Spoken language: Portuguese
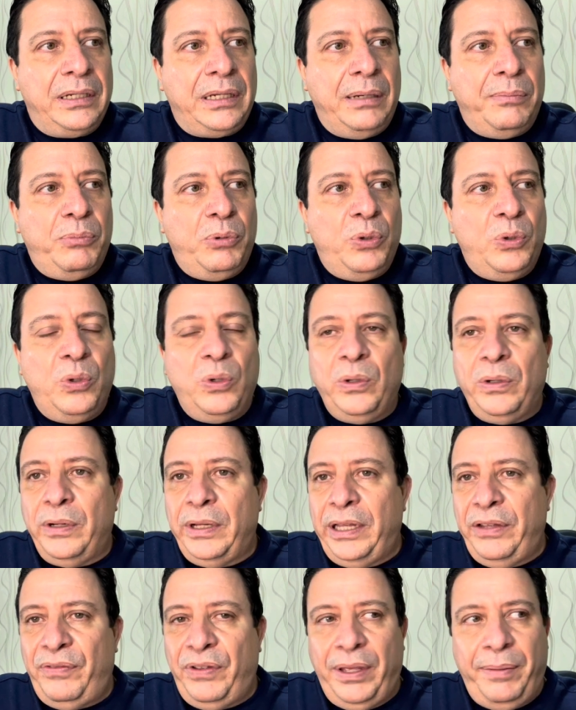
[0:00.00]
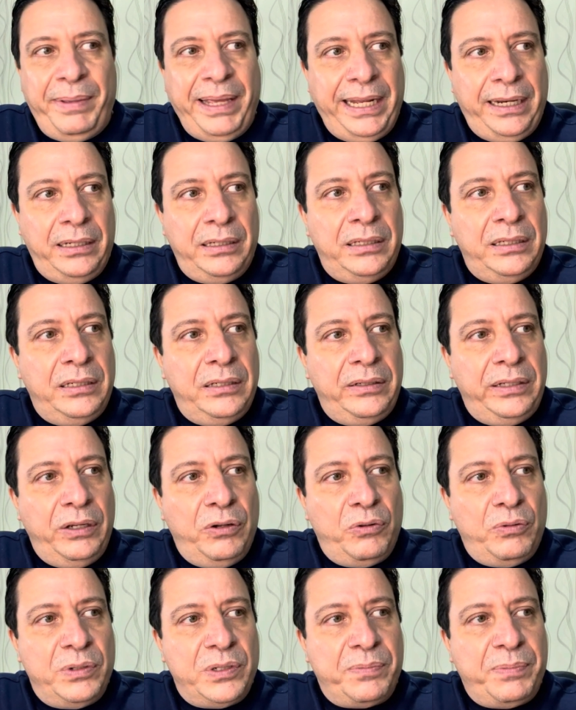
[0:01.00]
acabou reverberando e
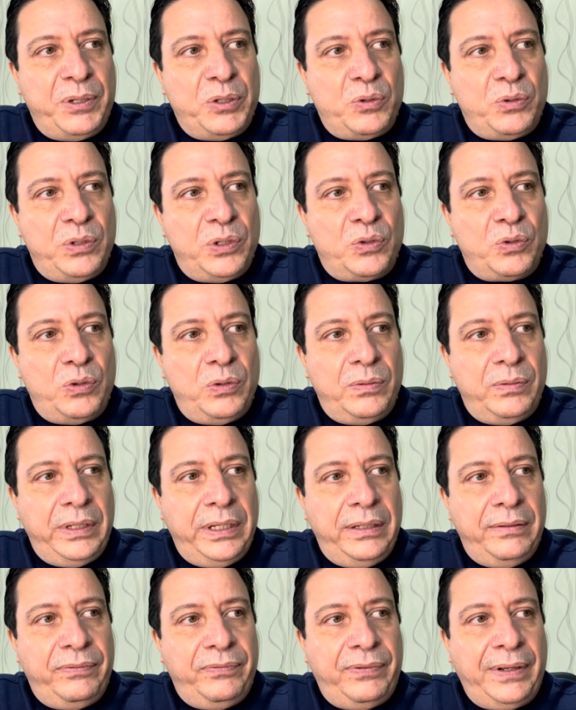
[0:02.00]
algumas pessoas é,